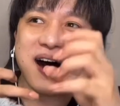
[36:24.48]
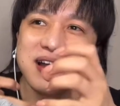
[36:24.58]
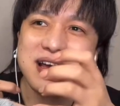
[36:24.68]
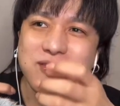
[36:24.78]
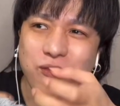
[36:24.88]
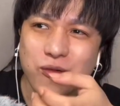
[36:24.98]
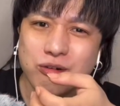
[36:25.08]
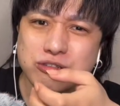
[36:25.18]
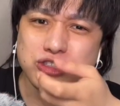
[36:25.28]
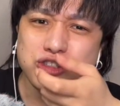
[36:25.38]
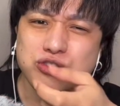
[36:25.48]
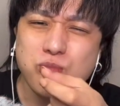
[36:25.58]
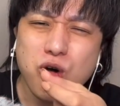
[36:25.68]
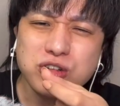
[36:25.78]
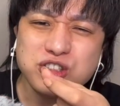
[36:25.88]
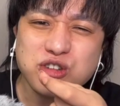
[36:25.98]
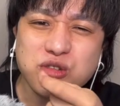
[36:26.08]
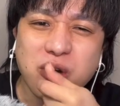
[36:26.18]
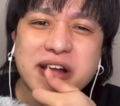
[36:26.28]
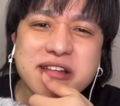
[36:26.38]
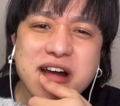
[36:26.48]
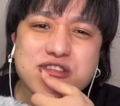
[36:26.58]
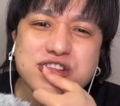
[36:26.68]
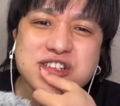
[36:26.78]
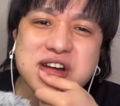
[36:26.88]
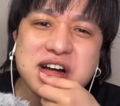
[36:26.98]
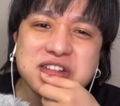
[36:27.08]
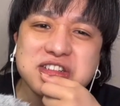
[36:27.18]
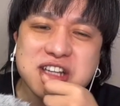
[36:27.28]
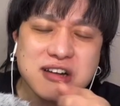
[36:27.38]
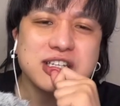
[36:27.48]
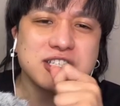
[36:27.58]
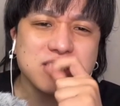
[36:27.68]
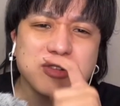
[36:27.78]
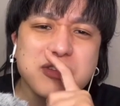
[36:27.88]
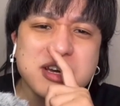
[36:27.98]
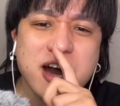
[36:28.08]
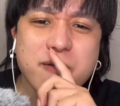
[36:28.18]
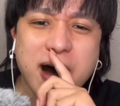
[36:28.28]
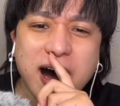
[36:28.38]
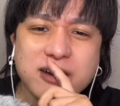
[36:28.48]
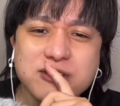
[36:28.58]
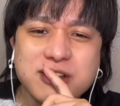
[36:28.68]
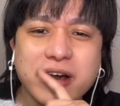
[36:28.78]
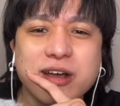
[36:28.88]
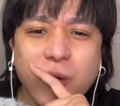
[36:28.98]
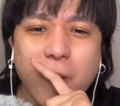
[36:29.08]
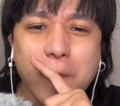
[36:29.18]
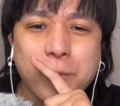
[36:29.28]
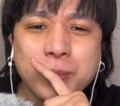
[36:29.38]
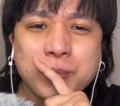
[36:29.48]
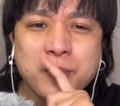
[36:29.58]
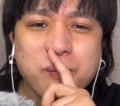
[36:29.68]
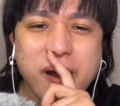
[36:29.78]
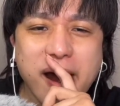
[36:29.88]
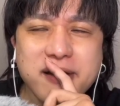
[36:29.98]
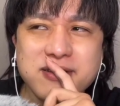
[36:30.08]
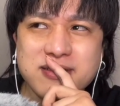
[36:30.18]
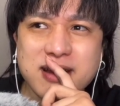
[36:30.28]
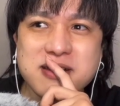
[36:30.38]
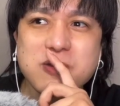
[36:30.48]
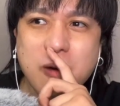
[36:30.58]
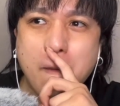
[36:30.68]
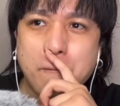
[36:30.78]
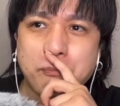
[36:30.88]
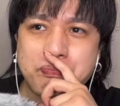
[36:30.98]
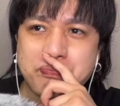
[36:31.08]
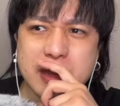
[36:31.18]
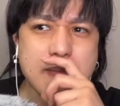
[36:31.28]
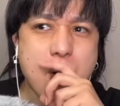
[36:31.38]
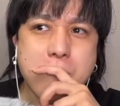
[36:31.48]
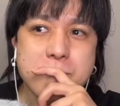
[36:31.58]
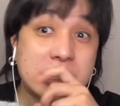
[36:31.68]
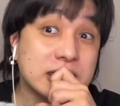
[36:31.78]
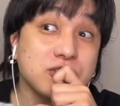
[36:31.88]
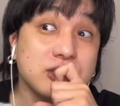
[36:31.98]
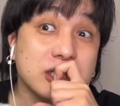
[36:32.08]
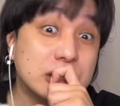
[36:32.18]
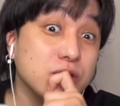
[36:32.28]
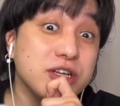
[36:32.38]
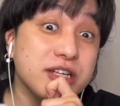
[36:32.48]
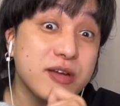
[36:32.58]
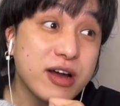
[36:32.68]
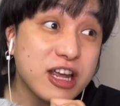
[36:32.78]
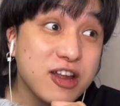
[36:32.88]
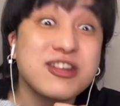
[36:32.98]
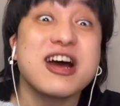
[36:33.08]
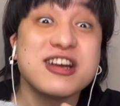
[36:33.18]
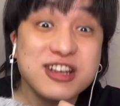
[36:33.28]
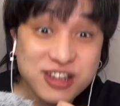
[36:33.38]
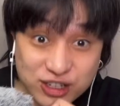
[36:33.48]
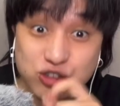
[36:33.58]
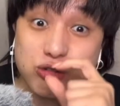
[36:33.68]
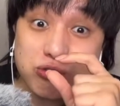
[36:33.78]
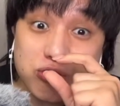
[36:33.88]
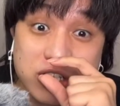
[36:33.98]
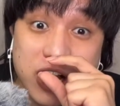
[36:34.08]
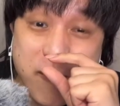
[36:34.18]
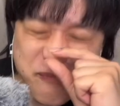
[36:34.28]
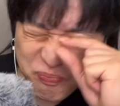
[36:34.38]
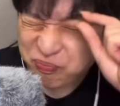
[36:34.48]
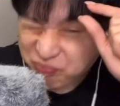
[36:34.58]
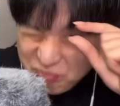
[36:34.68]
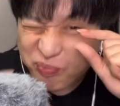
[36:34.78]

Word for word: あれを、もうちょっと硬くした感じ。だからしっとり感はあるんだけど、あるんだけど、でも、めちゃくちゃしっとりってわけではないです。ちょっとした、